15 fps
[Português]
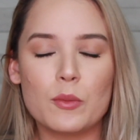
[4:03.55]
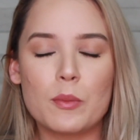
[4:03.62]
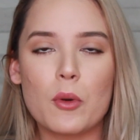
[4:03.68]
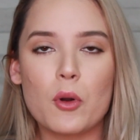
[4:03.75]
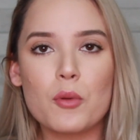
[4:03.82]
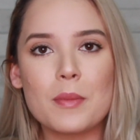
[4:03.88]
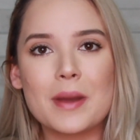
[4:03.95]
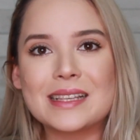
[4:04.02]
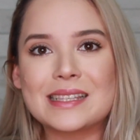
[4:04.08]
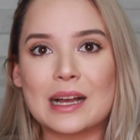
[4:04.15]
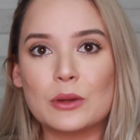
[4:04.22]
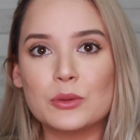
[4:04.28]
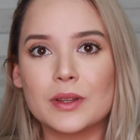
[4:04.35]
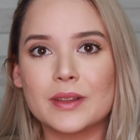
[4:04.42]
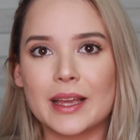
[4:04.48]
um pouco mais
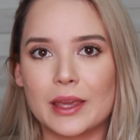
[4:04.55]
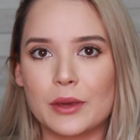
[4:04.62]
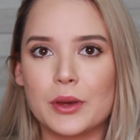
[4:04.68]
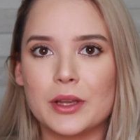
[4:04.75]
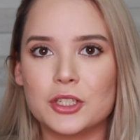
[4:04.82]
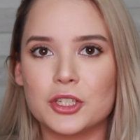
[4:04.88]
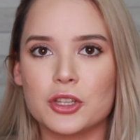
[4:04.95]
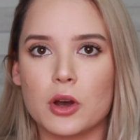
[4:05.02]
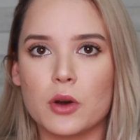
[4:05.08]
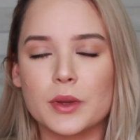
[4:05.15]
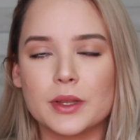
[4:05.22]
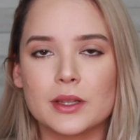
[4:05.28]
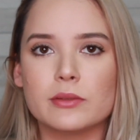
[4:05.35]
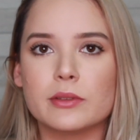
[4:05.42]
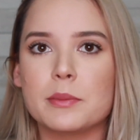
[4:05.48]
alta até que o retinol,
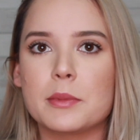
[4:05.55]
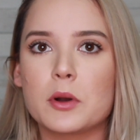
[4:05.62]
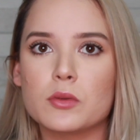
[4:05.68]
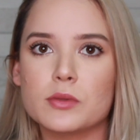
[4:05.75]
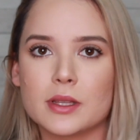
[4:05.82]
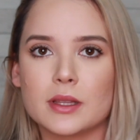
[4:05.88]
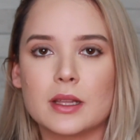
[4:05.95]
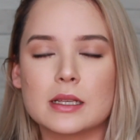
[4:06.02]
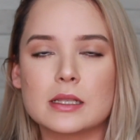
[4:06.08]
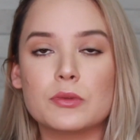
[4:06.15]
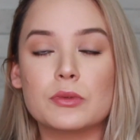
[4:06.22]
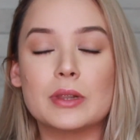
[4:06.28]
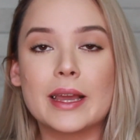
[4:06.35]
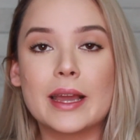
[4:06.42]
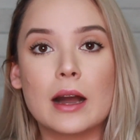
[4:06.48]
então tem uma
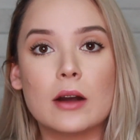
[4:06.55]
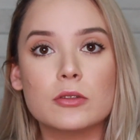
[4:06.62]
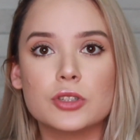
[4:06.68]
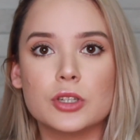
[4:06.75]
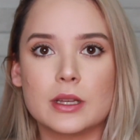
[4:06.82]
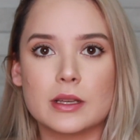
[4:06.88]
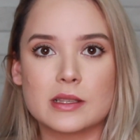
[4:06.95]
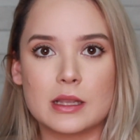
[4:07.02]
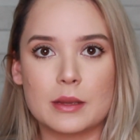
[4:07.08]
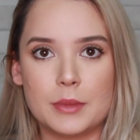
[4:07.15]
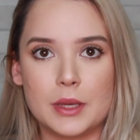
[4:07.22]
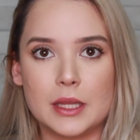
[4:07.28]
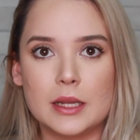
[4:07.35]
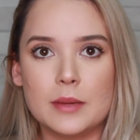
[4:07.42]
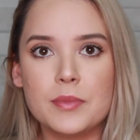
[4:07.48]
concentração legal de
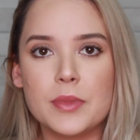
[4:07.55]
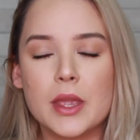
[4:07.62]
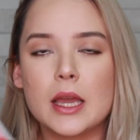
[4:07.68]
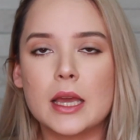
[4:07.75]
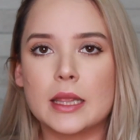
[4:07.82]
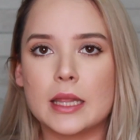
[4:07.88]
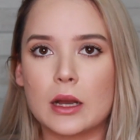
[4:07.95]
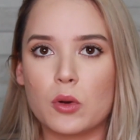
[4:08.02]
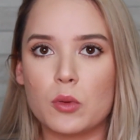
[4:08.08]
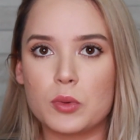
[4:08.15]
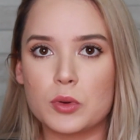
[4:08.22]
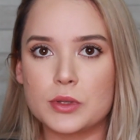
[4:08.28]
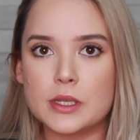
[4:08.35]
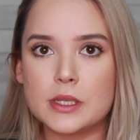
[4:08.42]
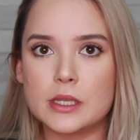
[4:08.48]
niacinamida na
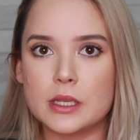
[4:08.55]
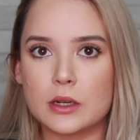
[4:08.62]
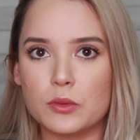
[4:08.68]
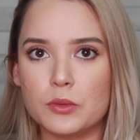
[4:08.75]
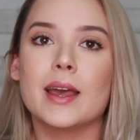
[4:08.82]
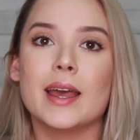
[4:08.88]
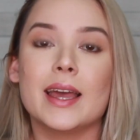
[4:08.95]
composição.